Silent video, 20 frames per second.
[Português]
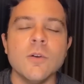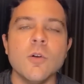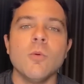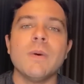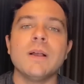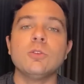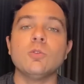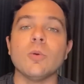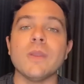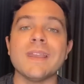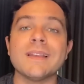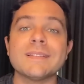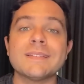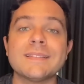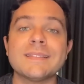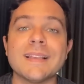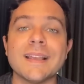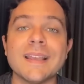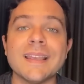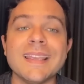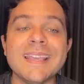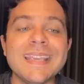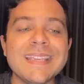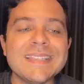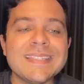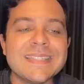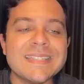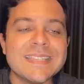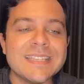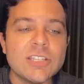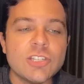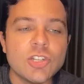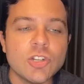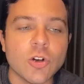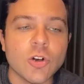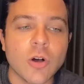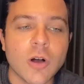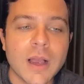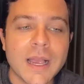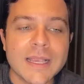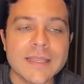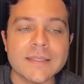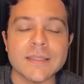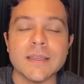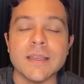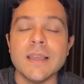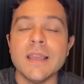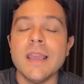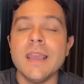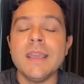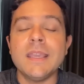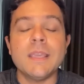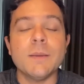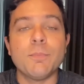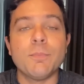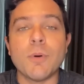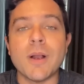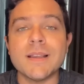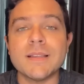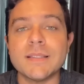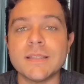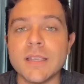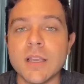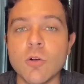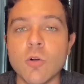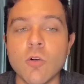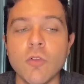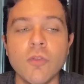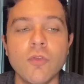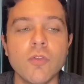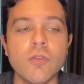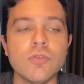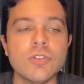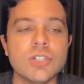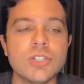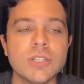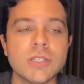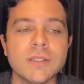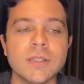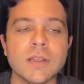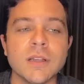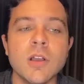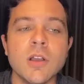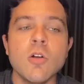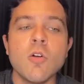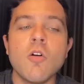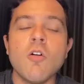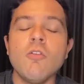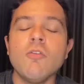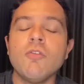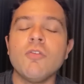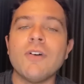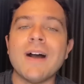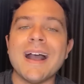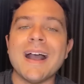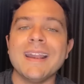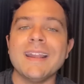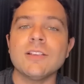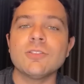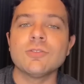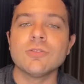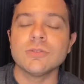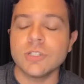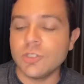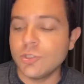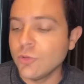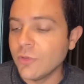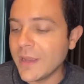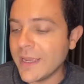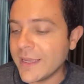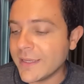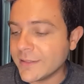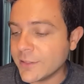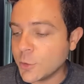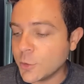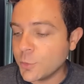uma doença insidiosa e que pode ser confundida com várias outras doenças,